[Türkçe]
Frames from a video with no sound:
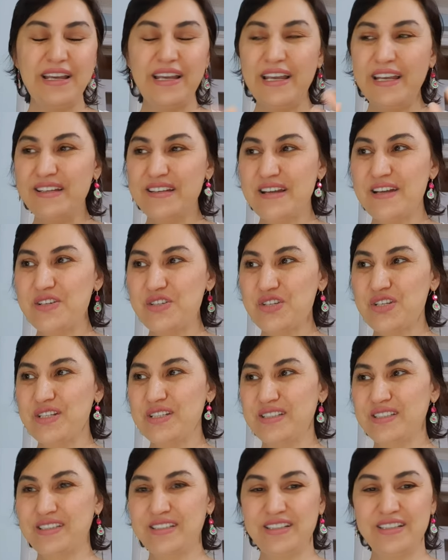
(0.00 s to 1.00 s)

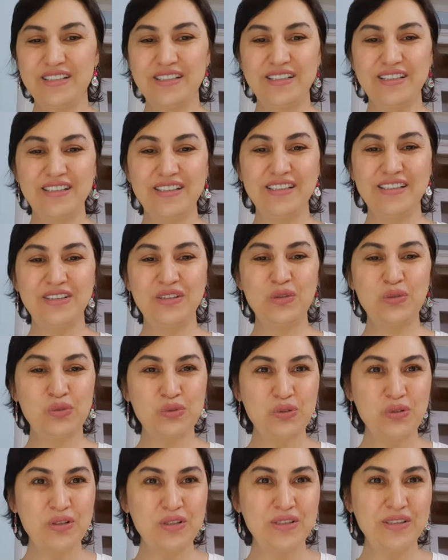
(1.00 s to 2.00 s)
Enerjinizi e,
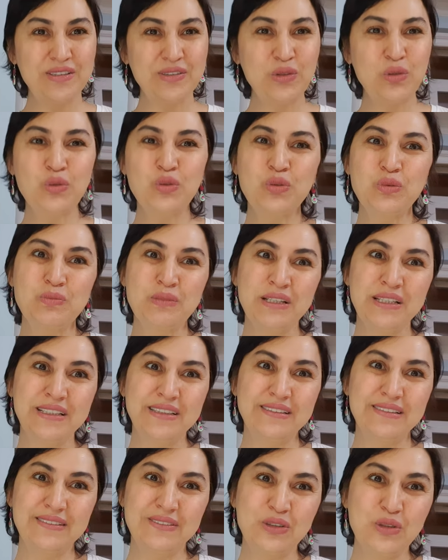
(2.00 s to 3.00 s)
yor, e,
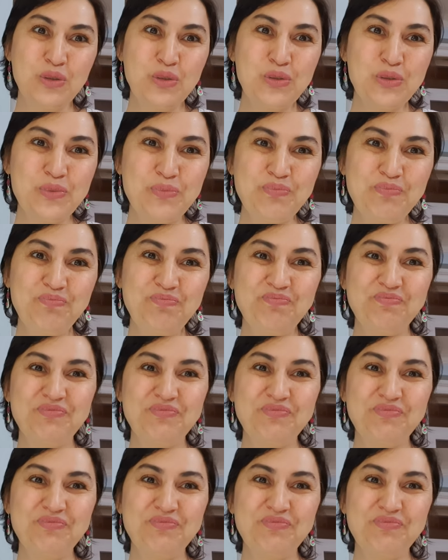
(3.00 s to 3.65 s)
yorulmayın diyorum.